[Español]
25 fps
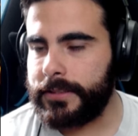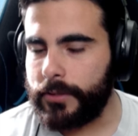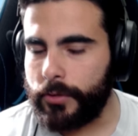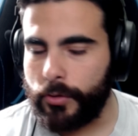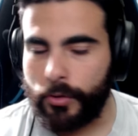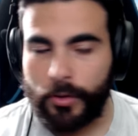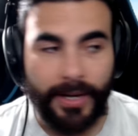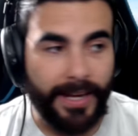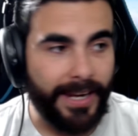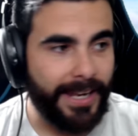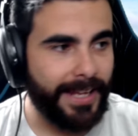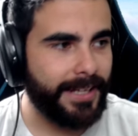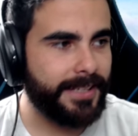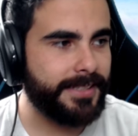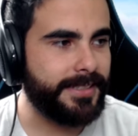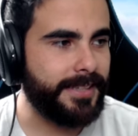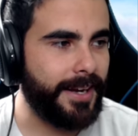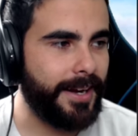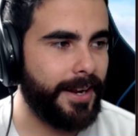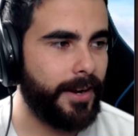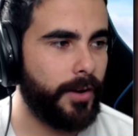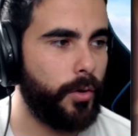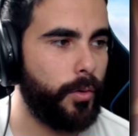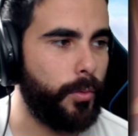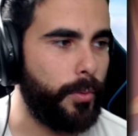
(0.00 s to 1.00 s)
Ojalá que
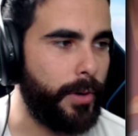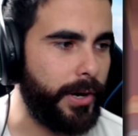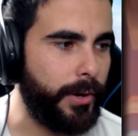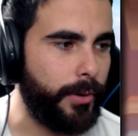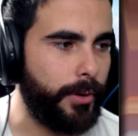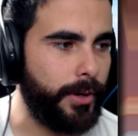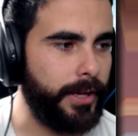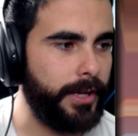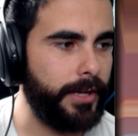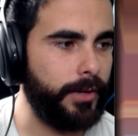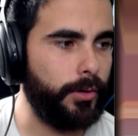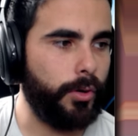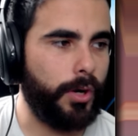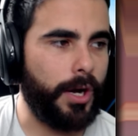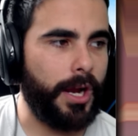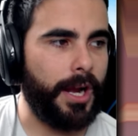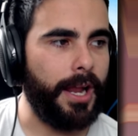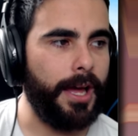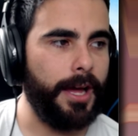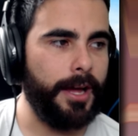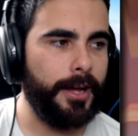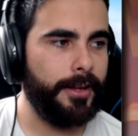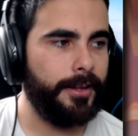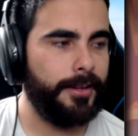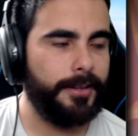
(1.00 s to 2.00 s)
salga algo bueno, ¿eh?
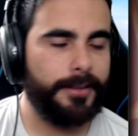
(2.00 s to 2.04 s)
Ojalá.